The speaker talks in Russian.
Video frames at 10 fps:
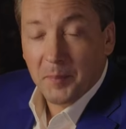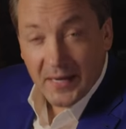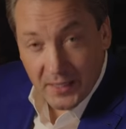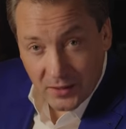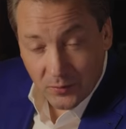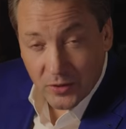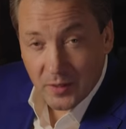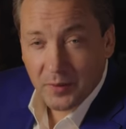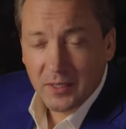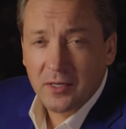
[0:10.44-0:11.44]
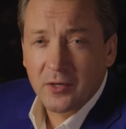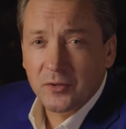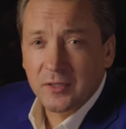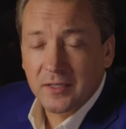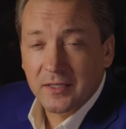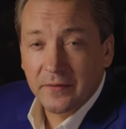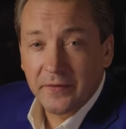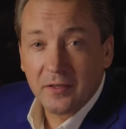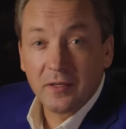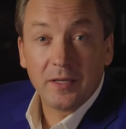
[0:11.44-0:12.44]
Поэтому они полагаются на
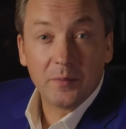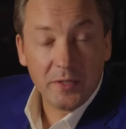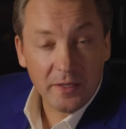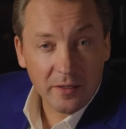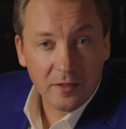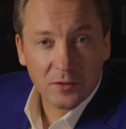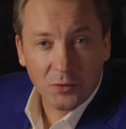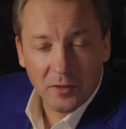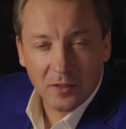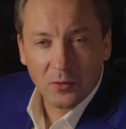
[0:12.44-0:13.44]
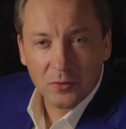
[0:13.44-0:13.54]
советы и мнения других